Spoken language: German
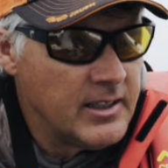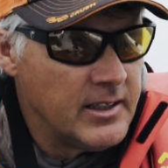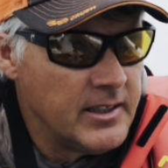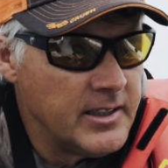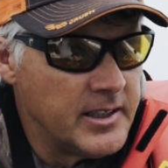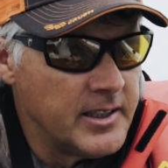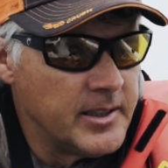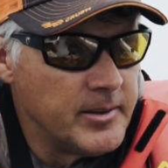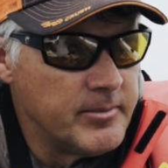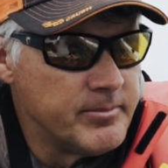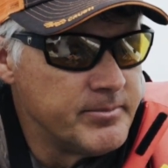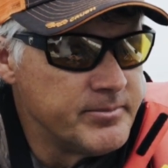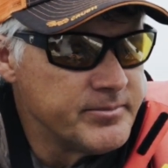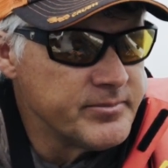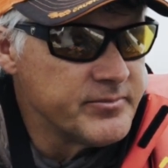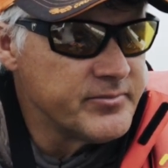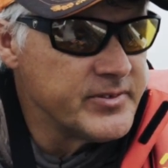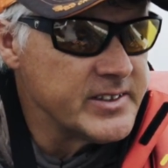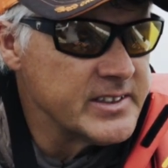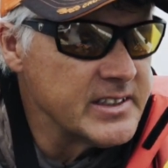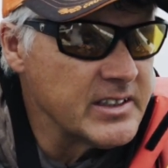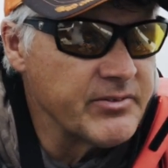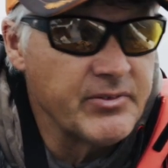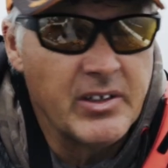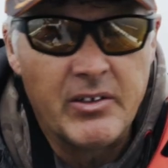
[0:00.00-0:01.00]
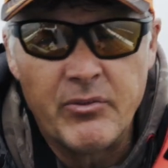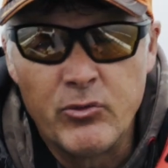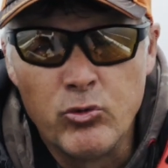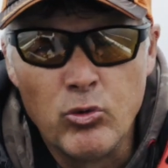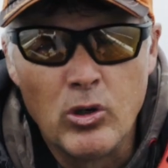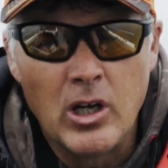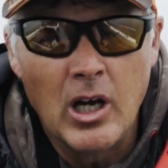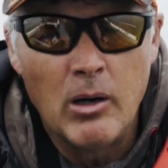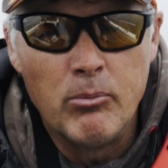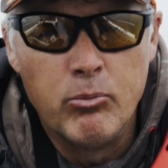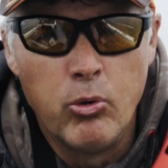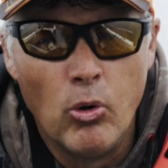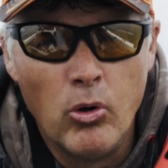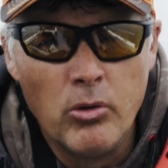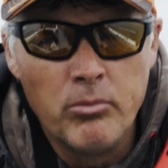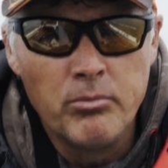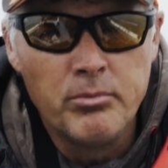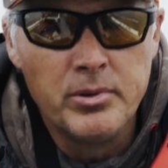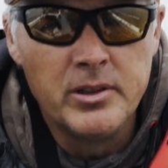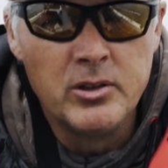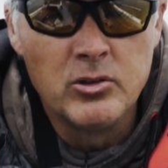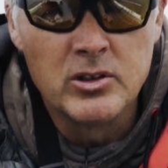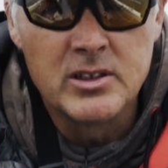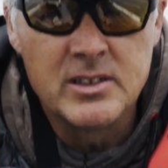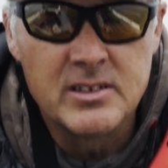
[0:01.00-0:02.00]
Ähm, wie gesagt, wer Fluorcarbon
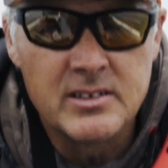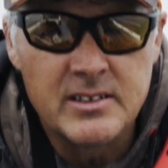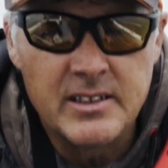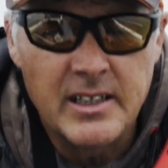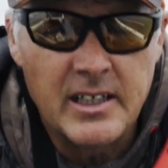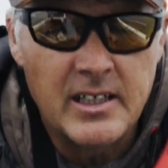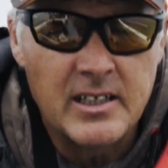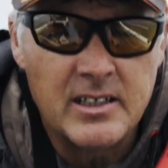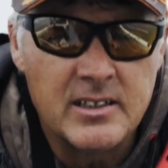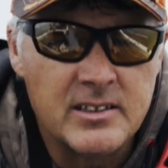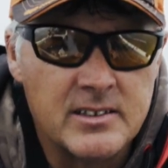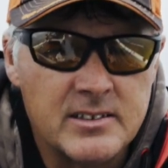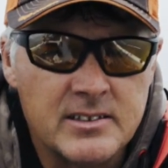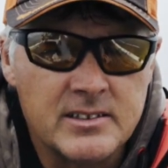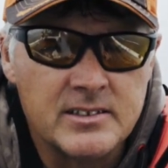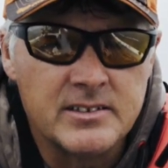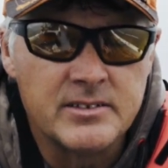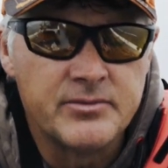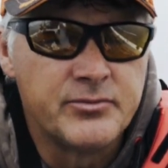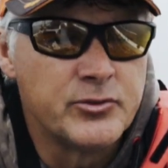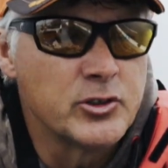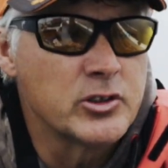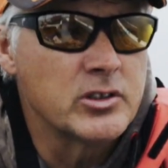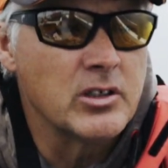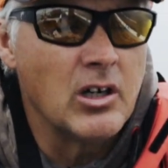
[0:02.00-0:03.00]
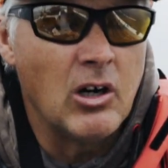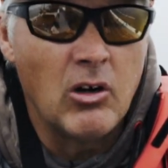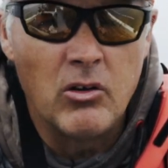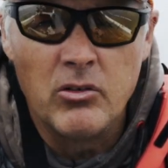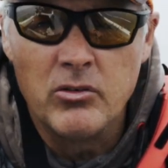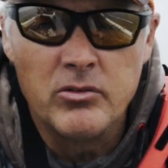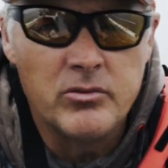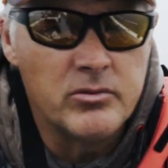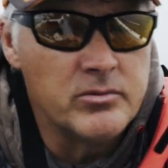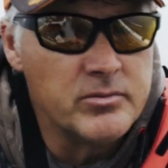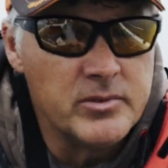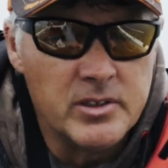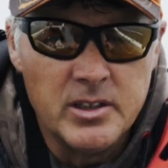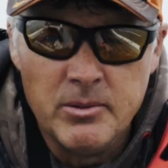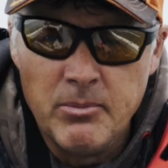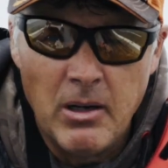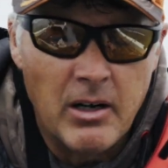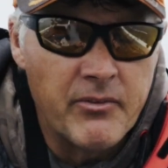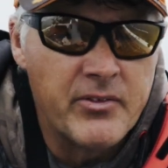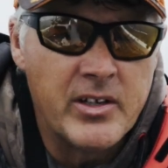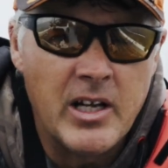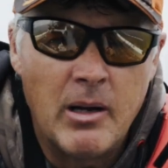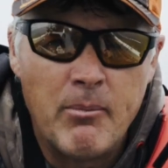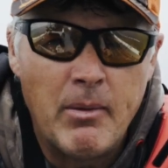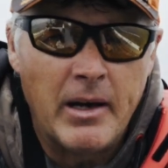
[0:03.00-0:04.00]
benutzt, der äh, wird auch
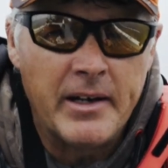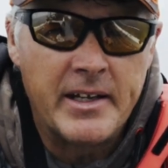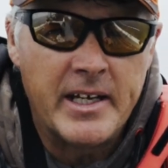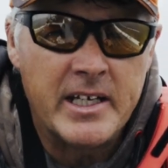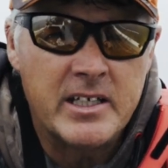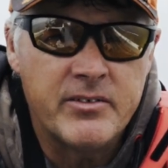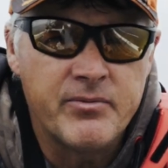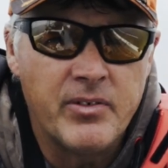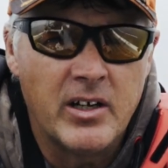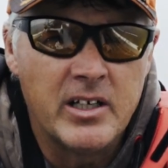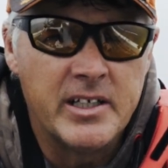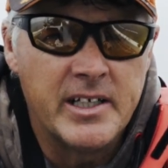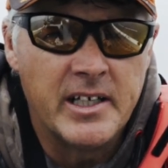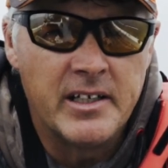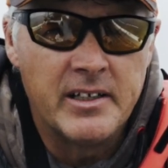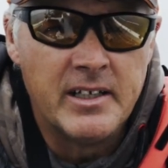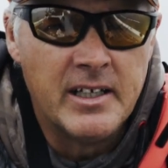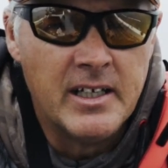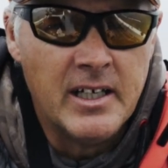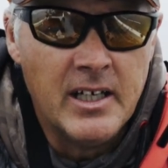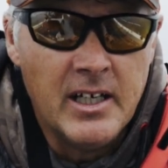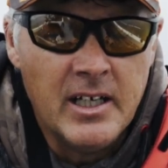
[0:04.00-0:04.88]
immer wieder mal ein Hecht verlieren.